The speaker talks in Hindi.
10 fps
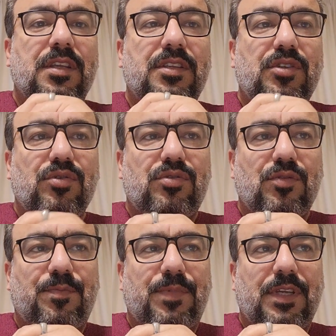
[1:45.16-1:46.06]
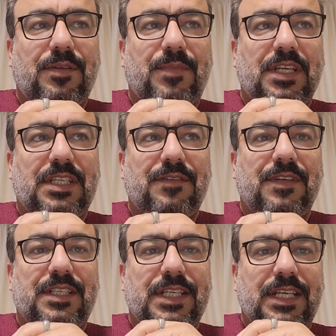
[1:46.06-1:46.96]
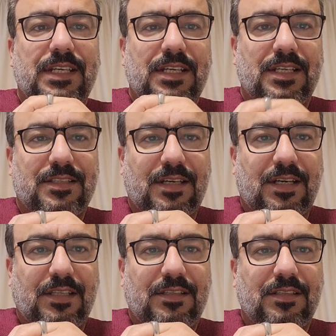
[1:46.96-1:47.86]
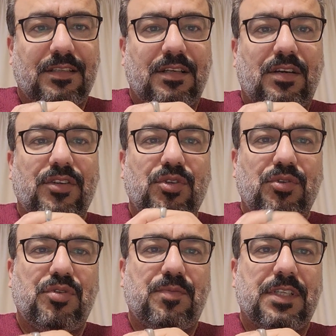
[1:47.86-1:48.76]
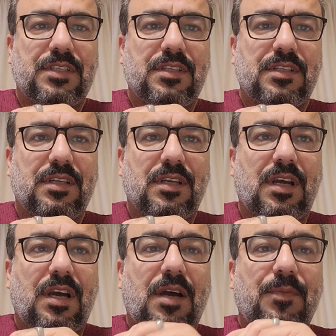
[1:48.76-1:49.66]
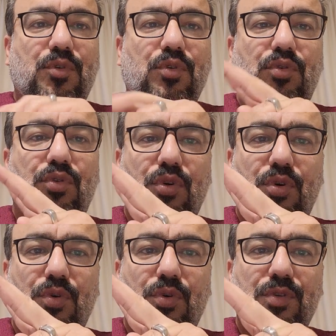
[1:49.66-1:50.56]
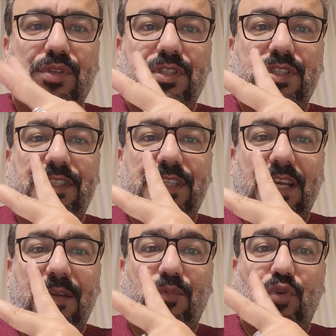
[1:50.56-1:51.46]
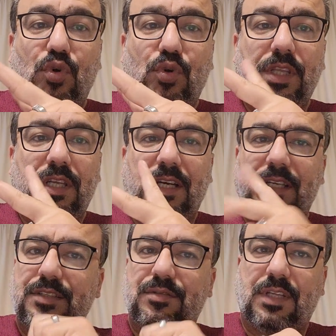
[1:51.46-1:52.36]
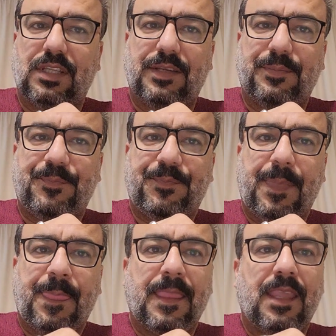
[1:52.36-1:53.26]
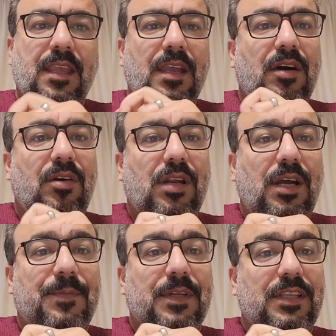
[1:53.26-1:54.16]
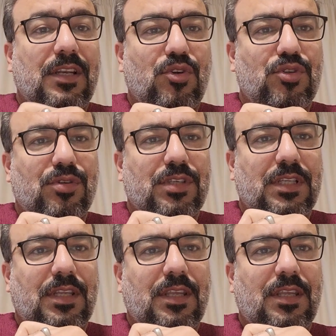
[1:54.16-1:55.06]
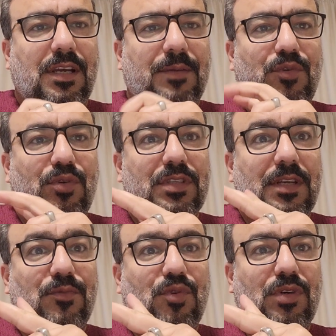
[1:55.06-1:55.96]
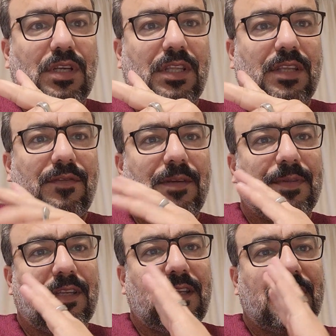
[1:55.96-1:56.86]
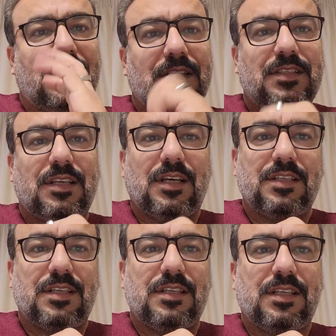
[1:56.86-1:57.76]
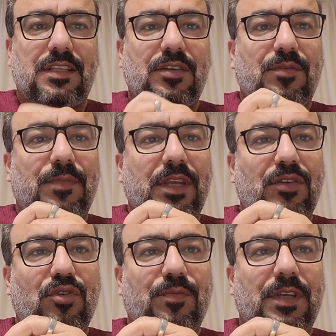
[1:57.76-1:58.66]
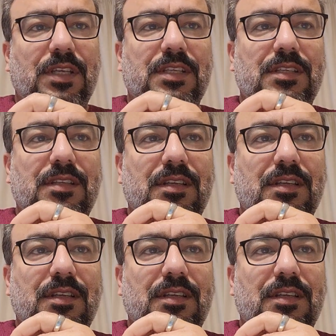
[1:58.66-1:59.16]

यूट्यूब पे बैठे हुए ट्रेडर हजरात और यूट्यूबर्स आपको दो ज़रब दो की कहानी सुनाते हैं और आपका दिल खुश हो जाता है कि आप दो ज़रब दो करते हुए पता नहीं कहाँ से कहाँ चले जाते हैं और महीनों में